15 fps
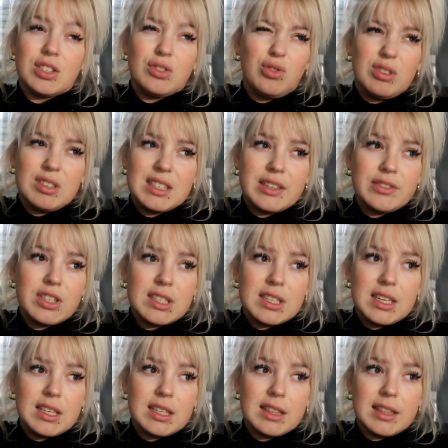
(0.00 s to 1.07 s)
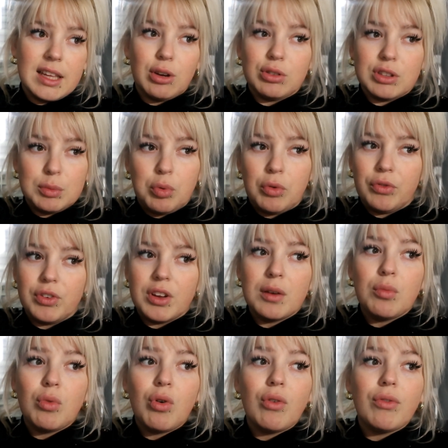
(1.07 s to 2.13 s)
jest ogólnie z tych wszystkich tego typu
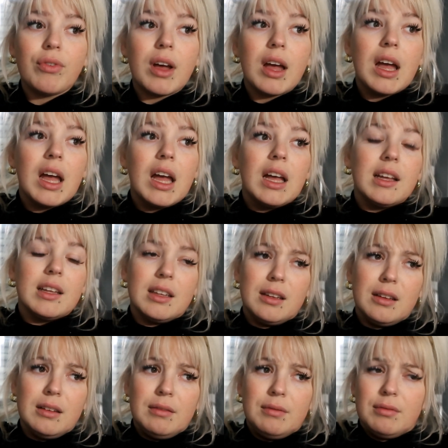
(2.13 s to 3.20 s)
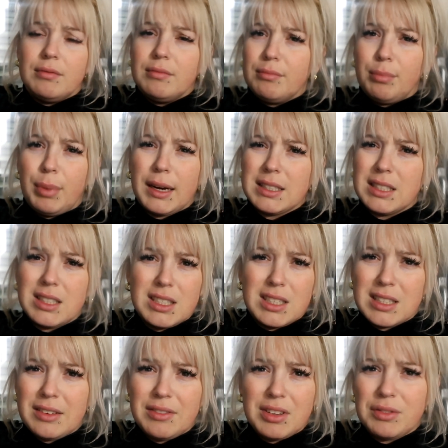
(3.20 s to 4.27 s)
filmów i bardziej
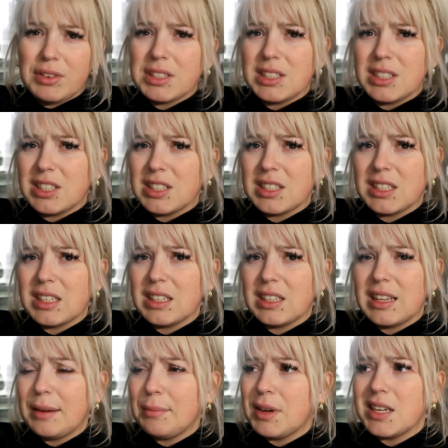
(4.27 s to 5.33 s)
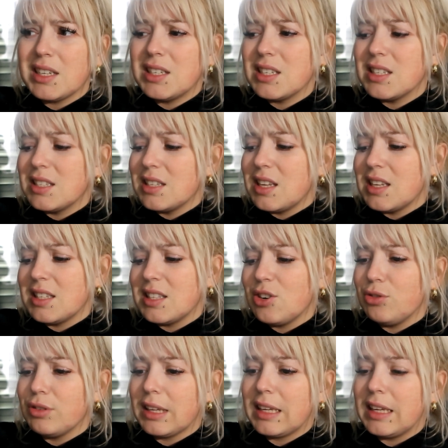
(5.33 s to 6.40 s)
też nawet właśnie, że dla mężczyzn nie jest
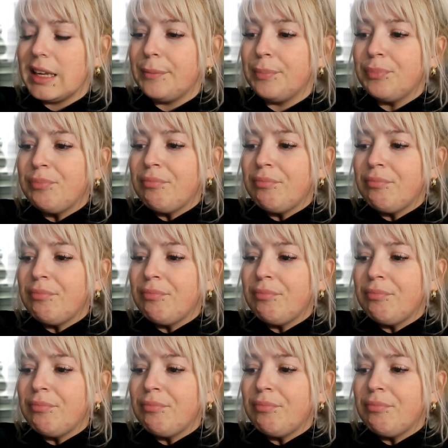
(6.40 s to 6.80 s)
tylko taki